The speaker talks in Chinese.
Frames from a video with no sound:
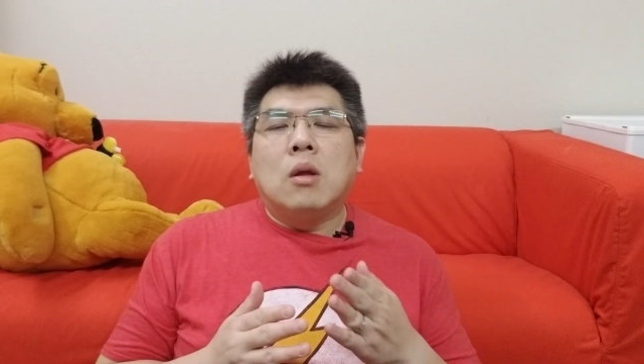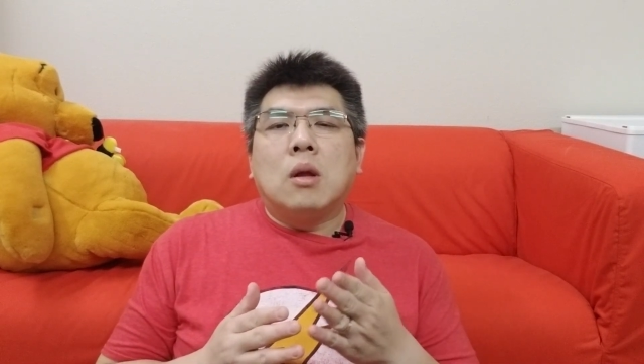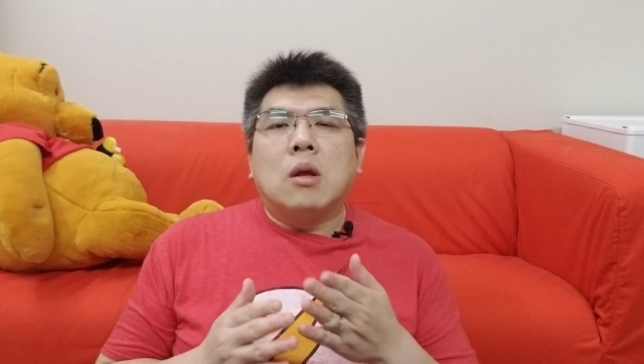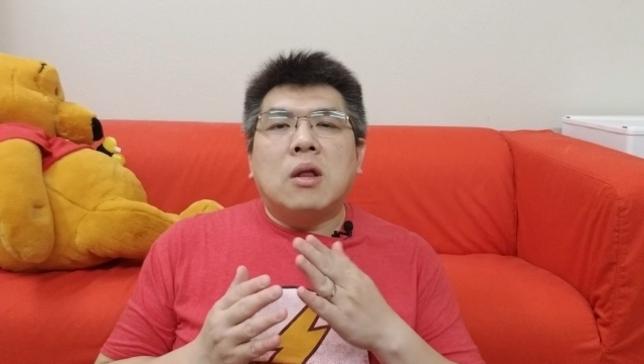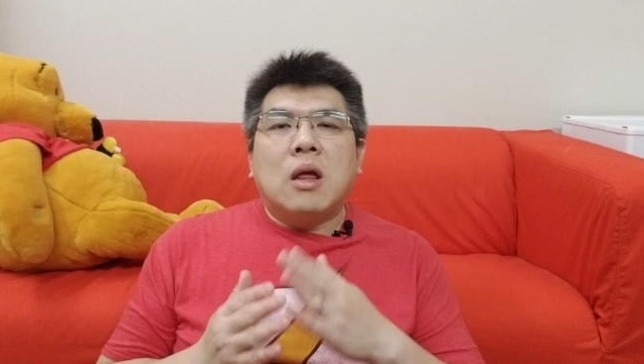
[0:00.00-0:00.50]

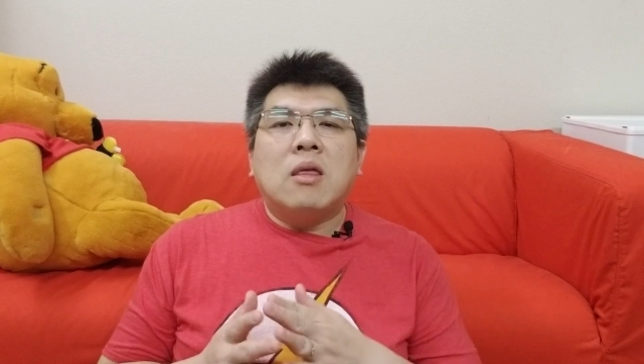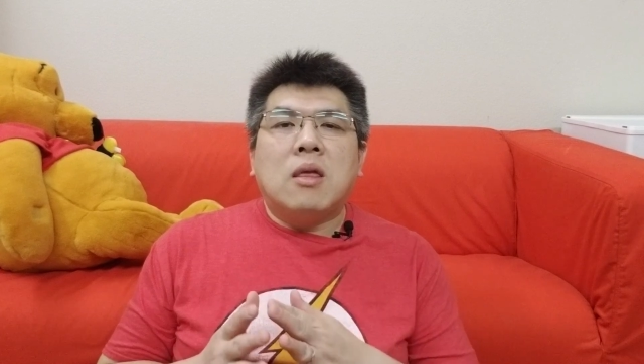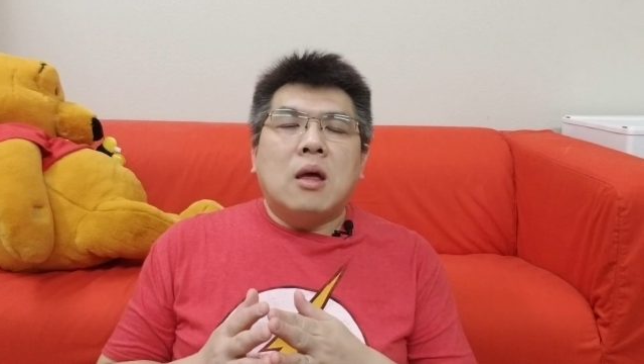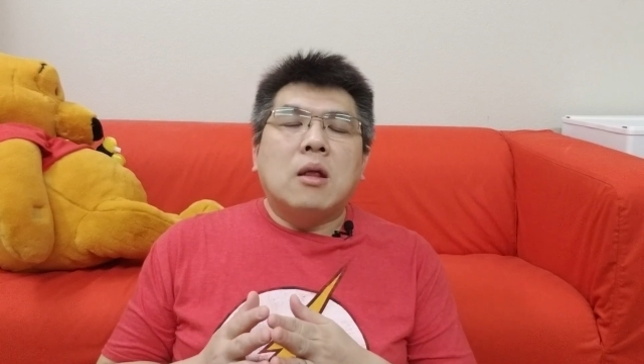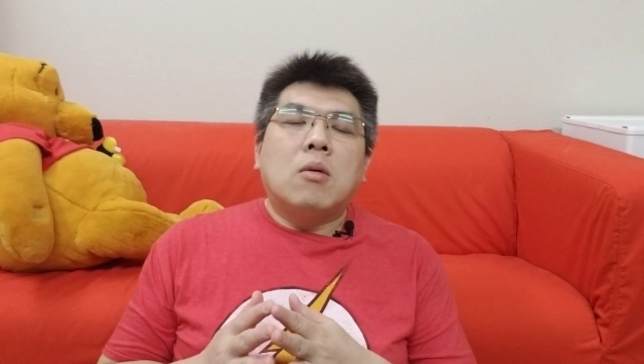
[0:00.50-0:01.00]
那现
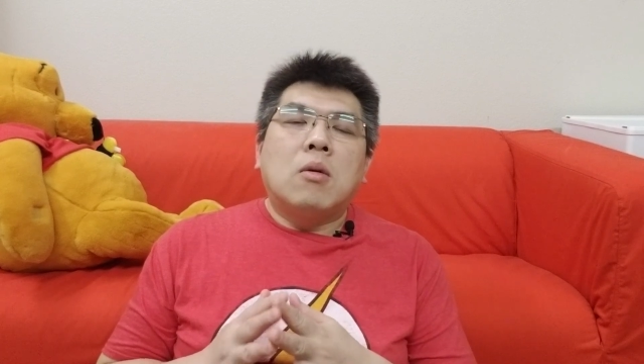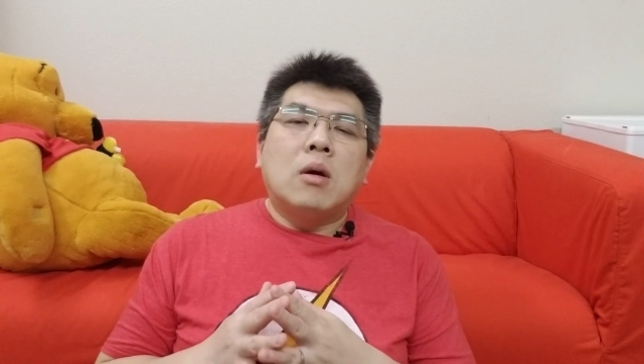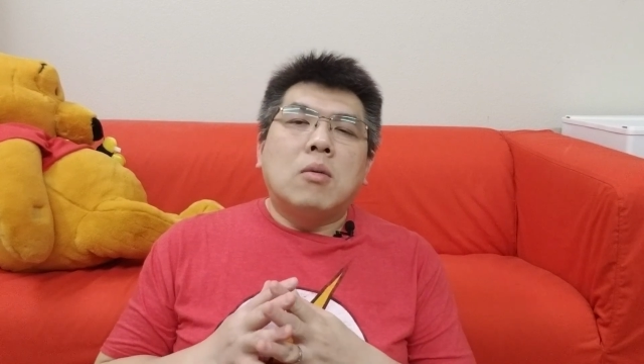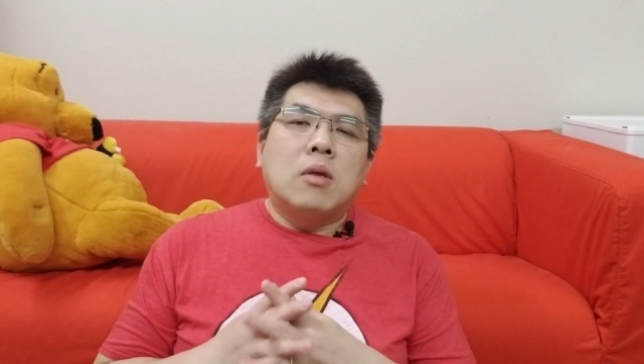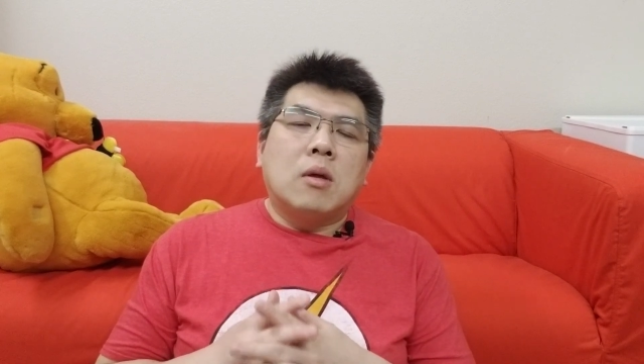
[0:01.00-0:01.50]
在的
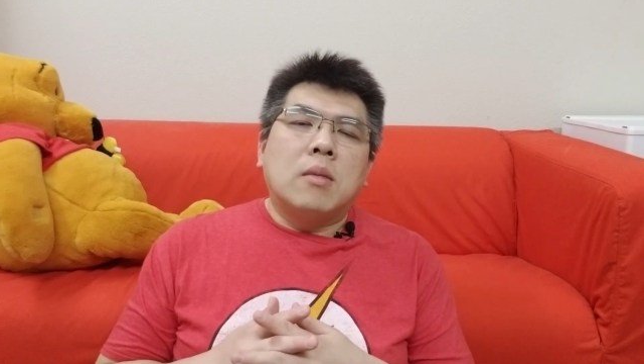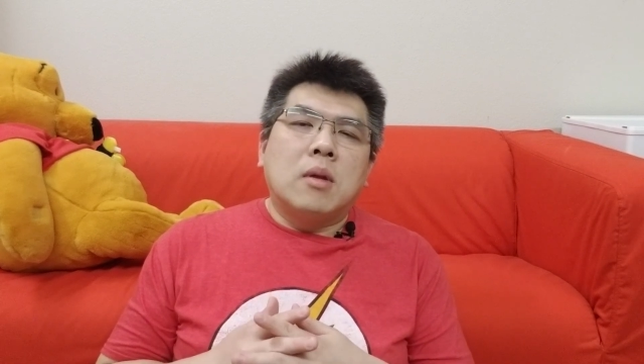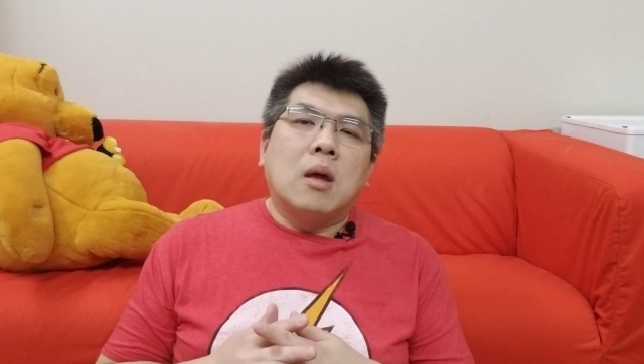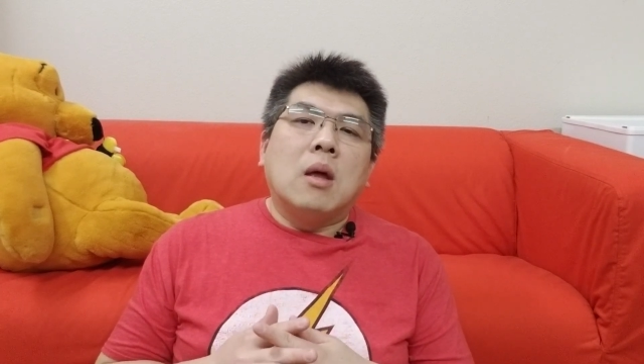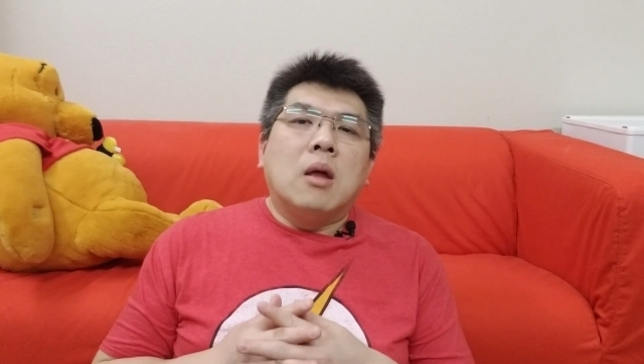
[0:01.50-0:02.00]
话会怎么样？